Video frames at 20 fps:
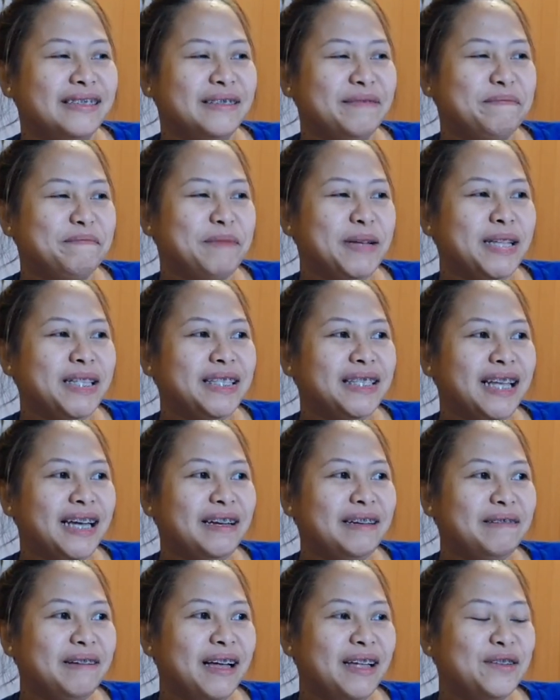sa
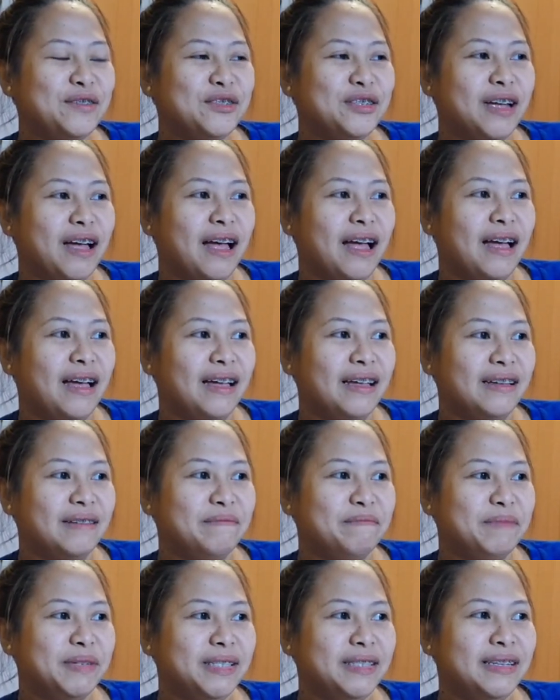bandang ano siya,
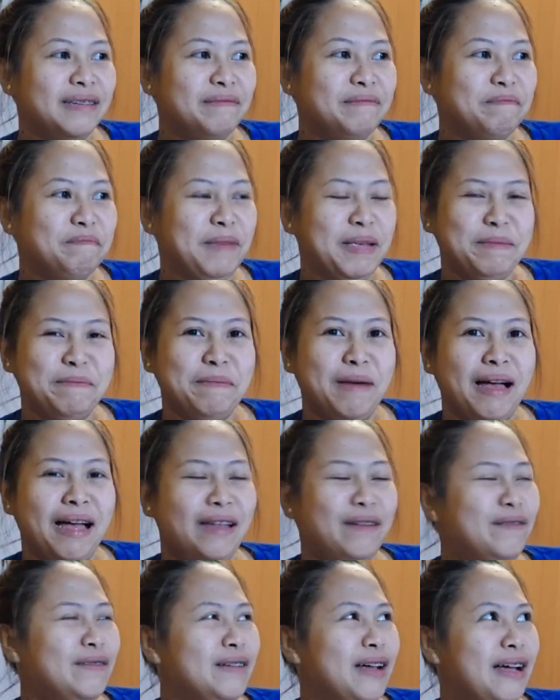bandang bin
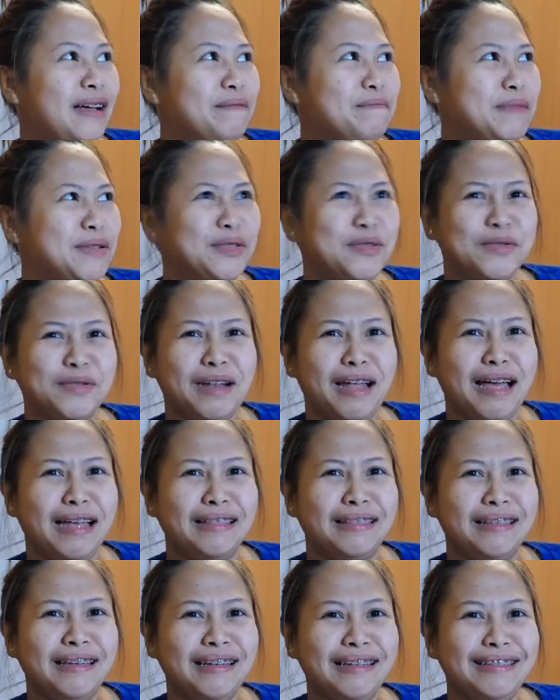ano uh, ah, Mansura
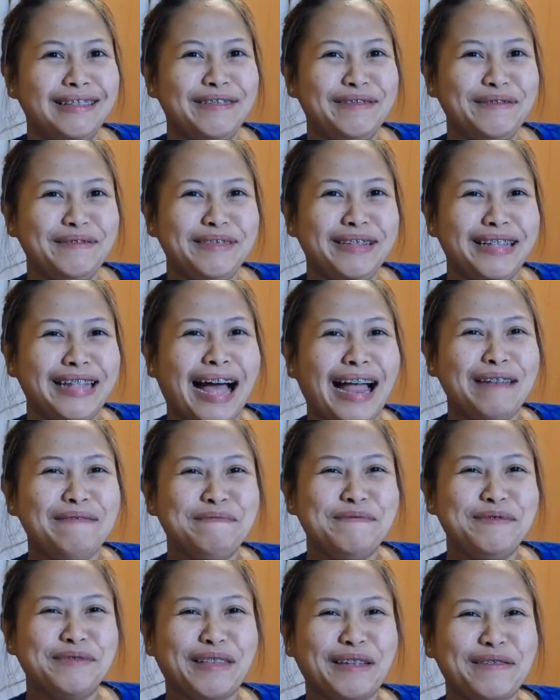ata. Hindi ko so,
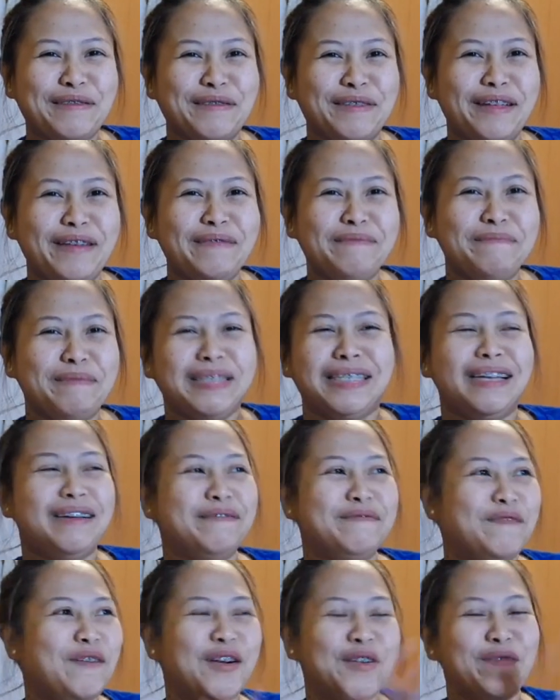nakalimutan okay. ko na 'yun. Basta
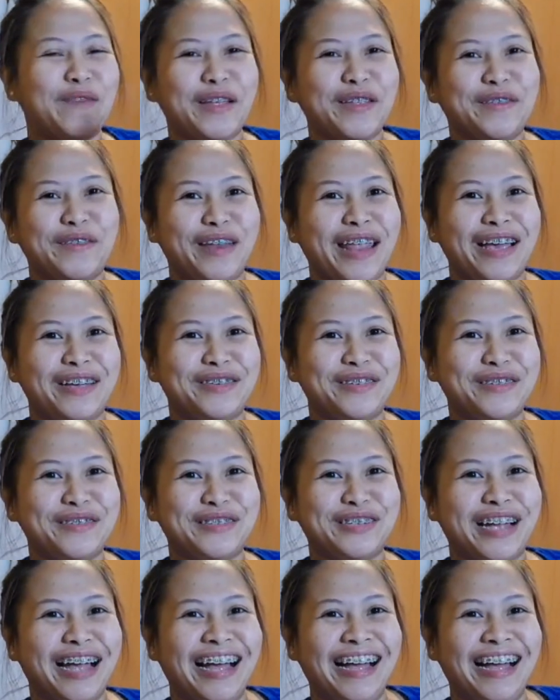Bas worldwide connection siya.